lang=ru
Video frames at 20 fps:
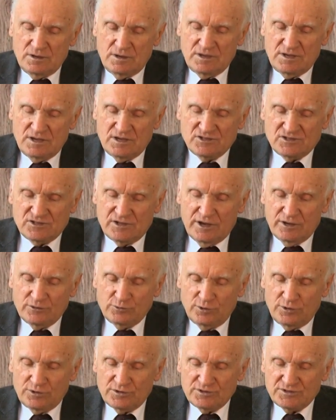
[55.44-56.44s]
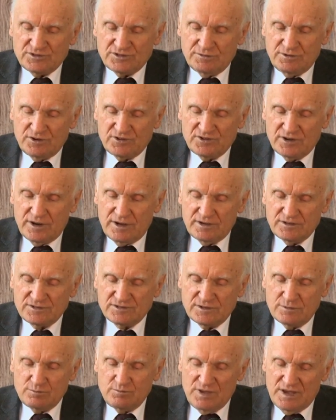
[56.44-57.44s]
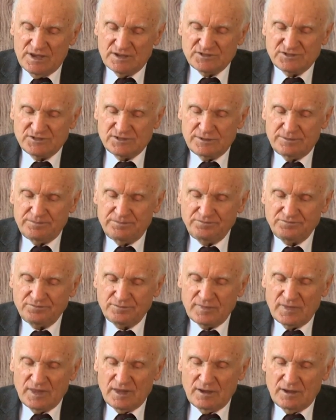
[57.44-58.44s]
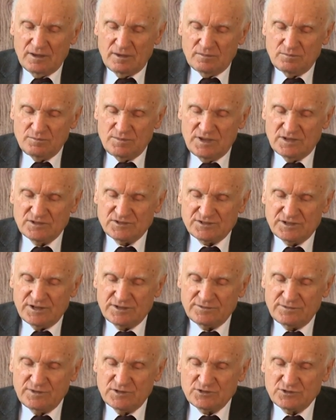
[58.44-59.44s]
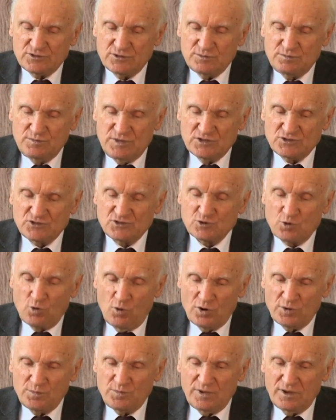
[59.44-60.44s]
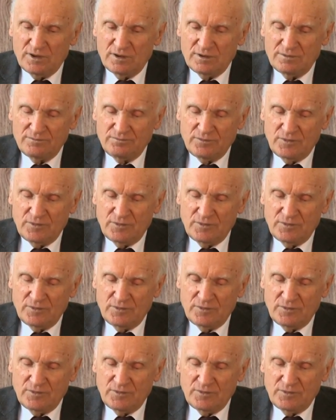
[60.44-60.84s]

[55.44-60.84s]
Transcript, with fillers: если оно совершается без без соответствия, без скорби,